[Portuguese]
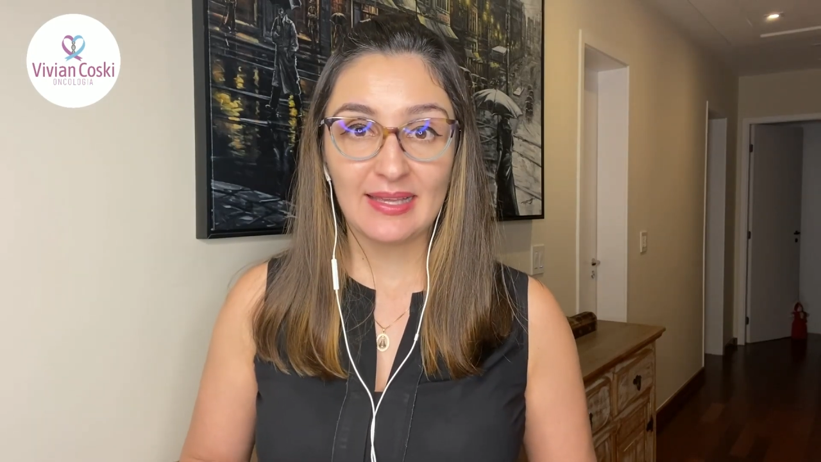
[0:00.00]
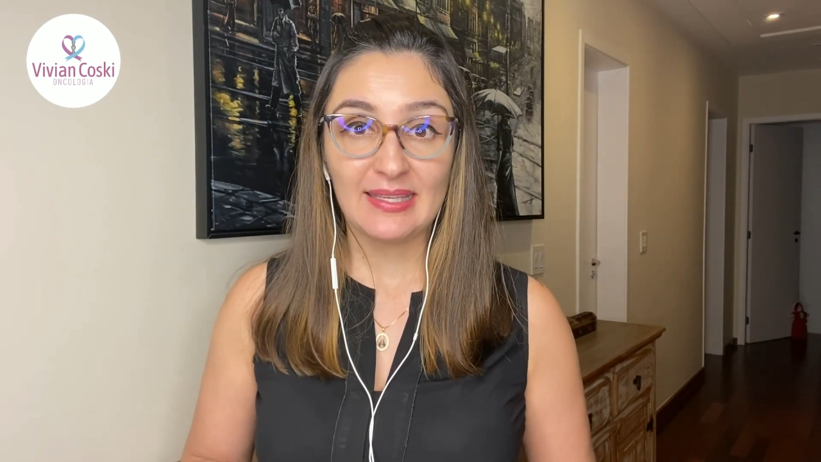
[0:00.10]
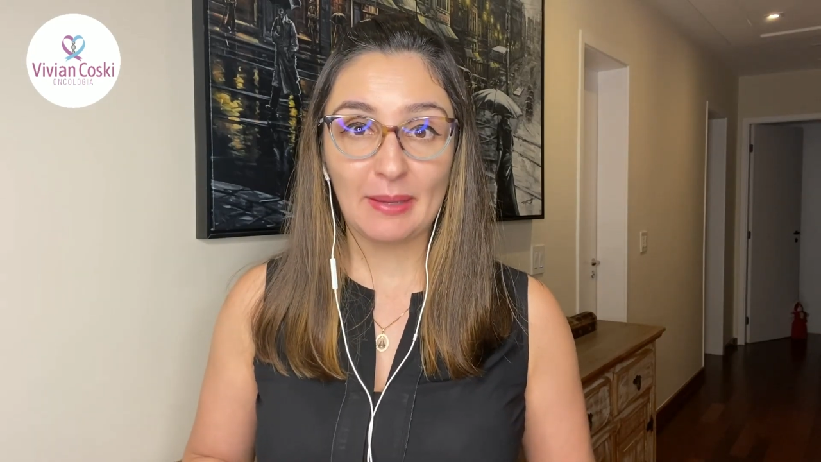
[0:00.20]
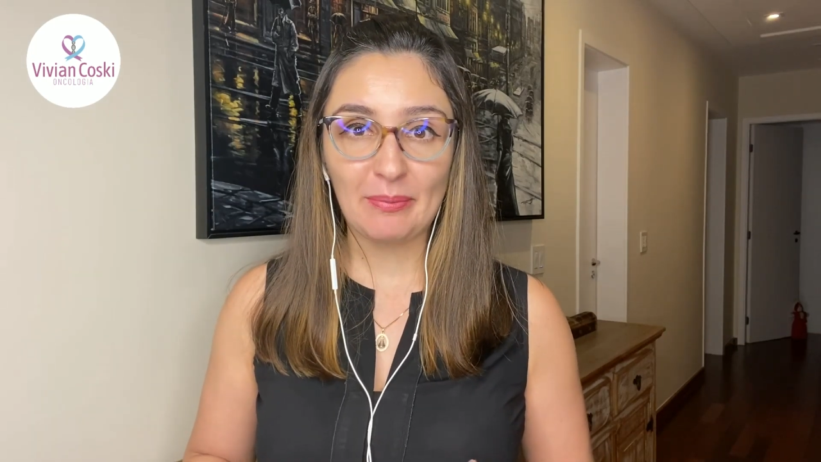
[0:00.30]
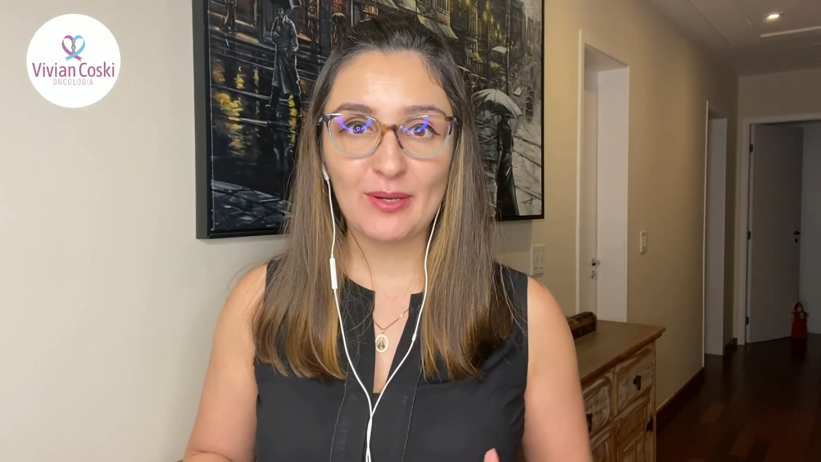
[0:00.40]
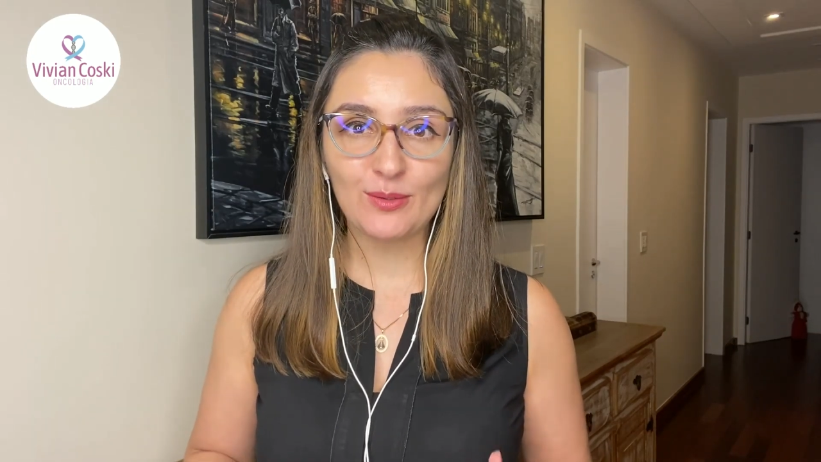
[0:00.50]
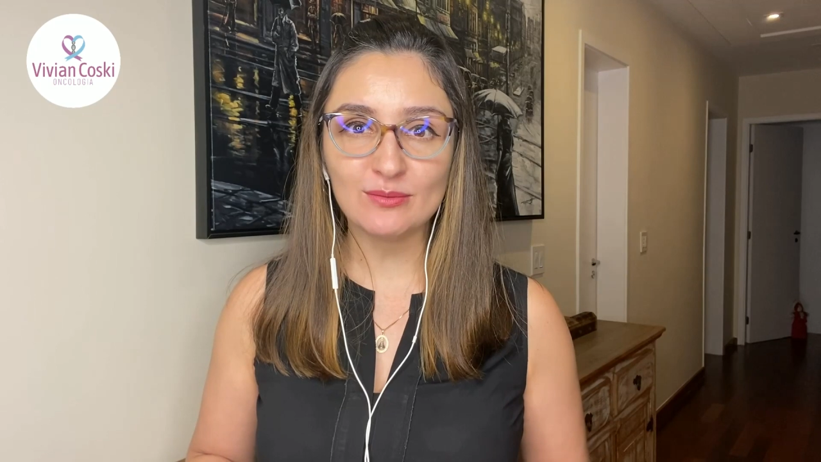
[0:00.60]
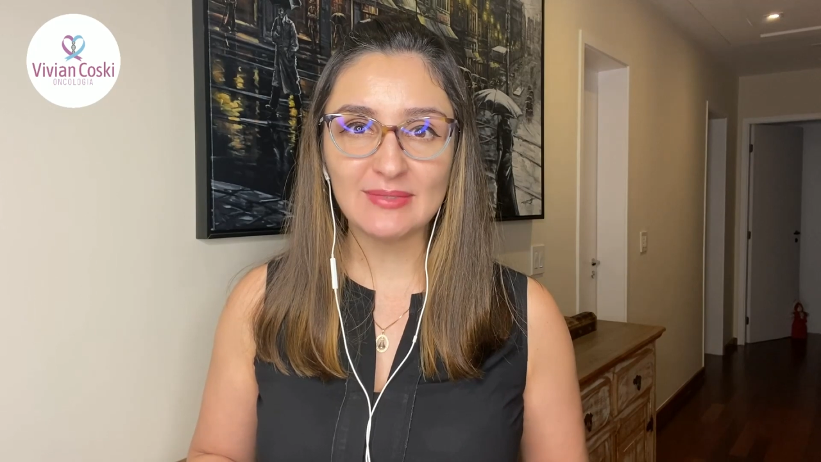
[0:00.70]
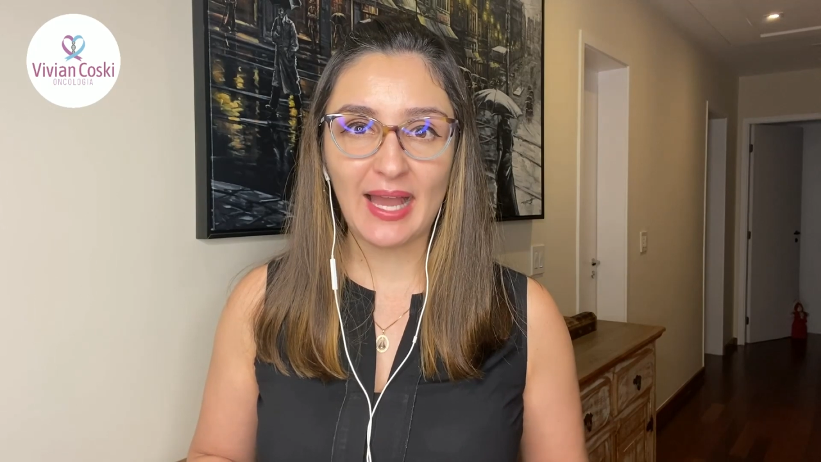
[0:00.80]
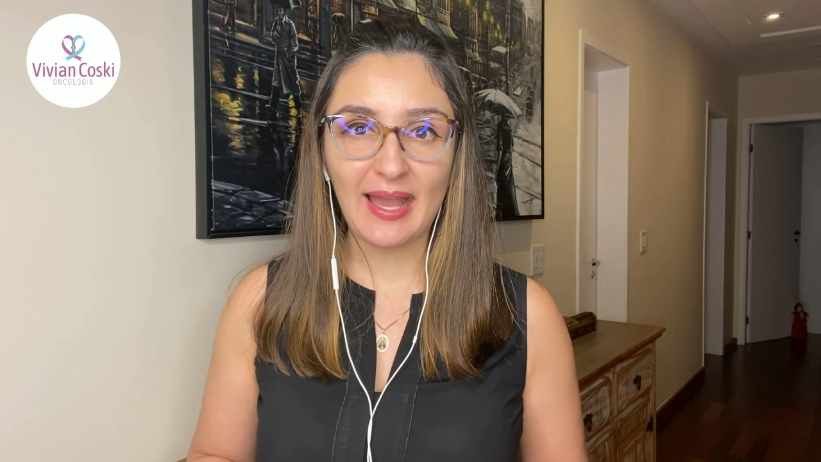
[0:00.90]
E a
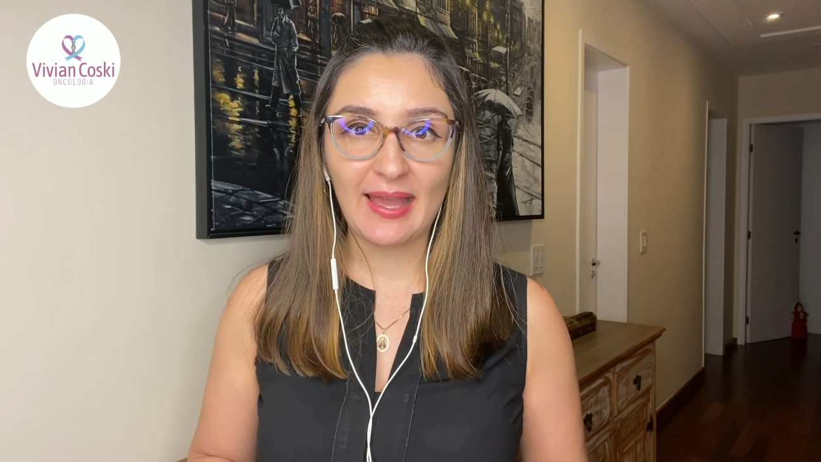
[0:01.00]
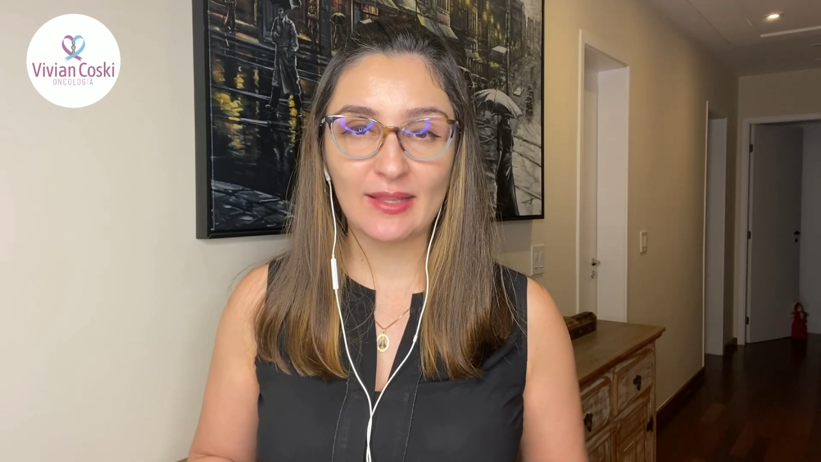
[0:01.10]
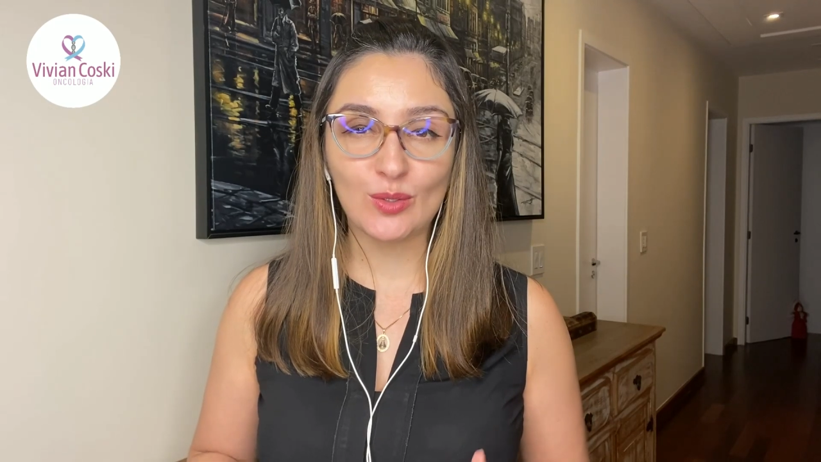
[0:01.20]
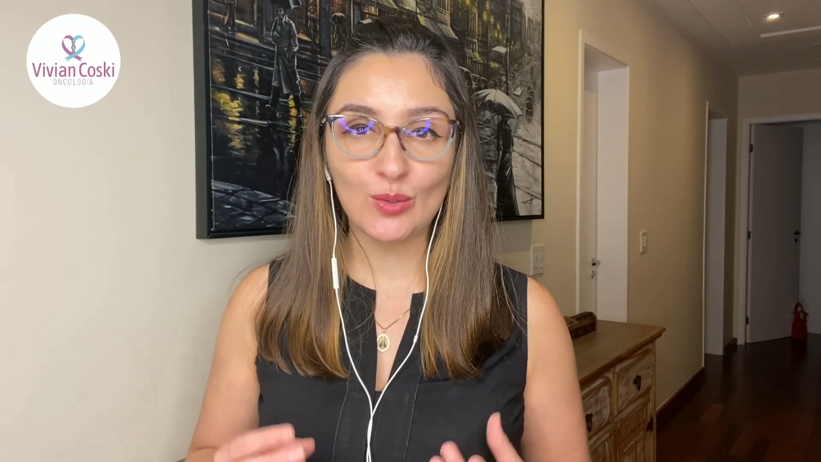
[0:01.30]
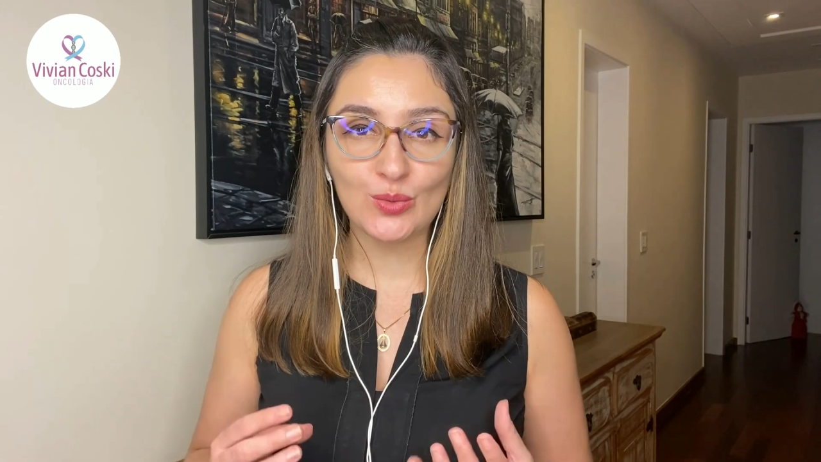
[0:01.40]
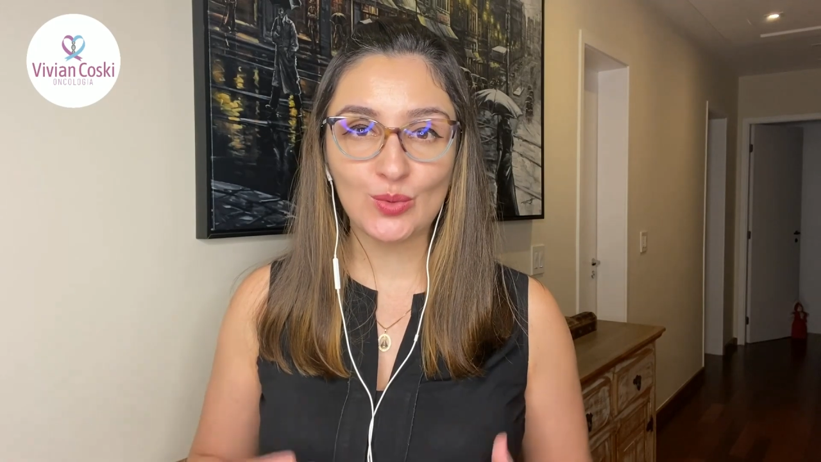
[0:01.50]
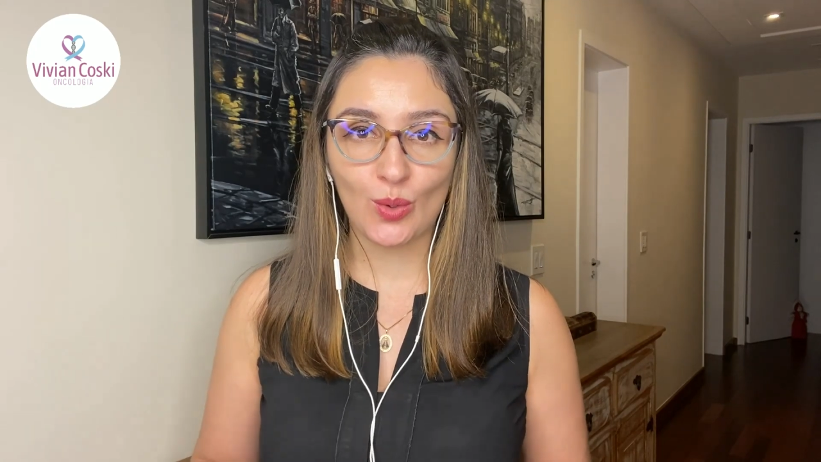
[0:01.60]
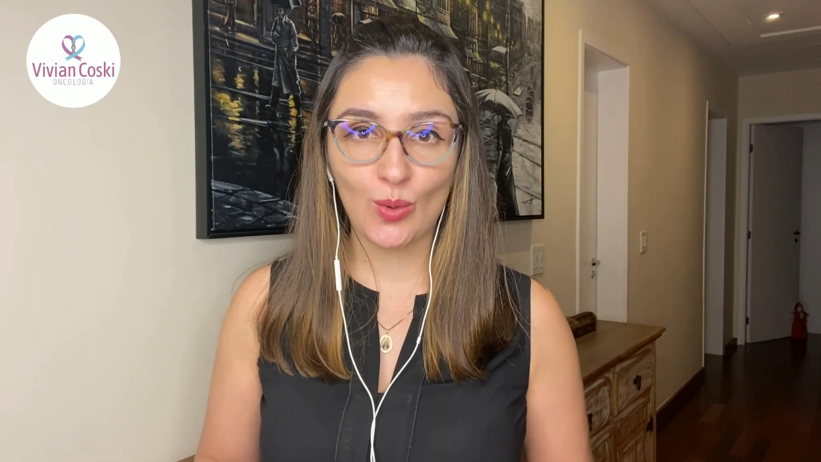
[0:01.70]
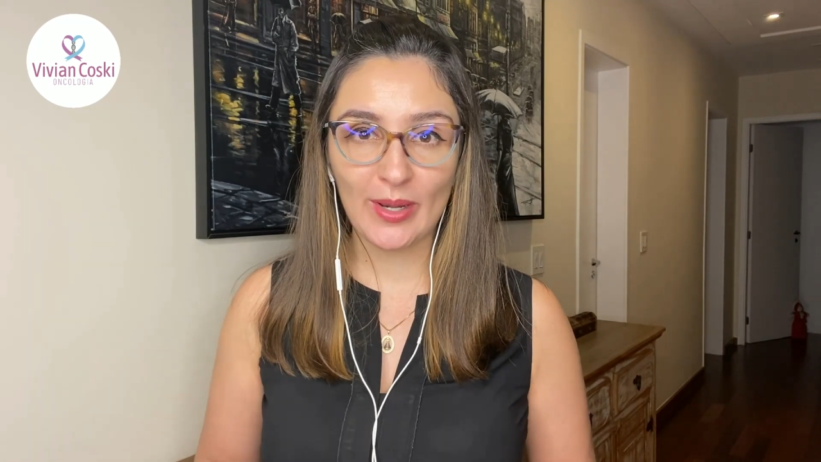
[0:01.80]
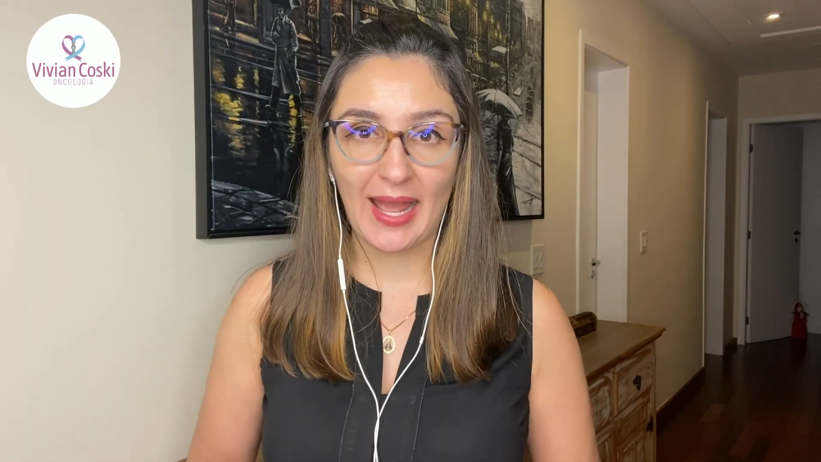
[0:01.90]
pergunta é:
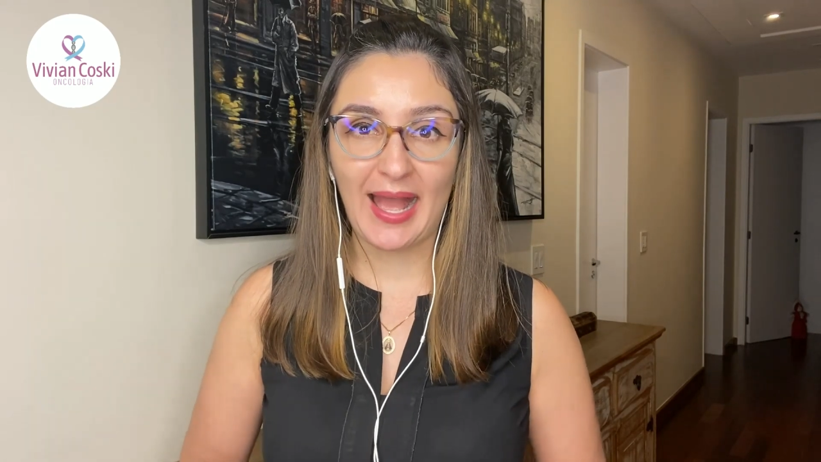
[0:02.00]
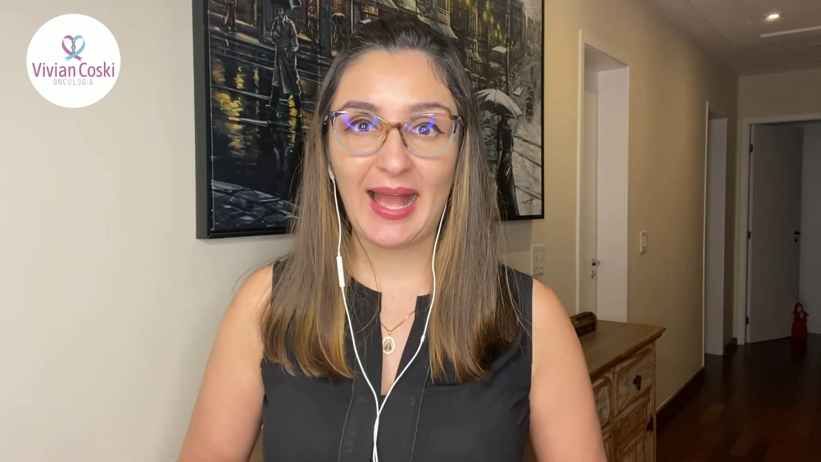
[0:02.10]
doutora,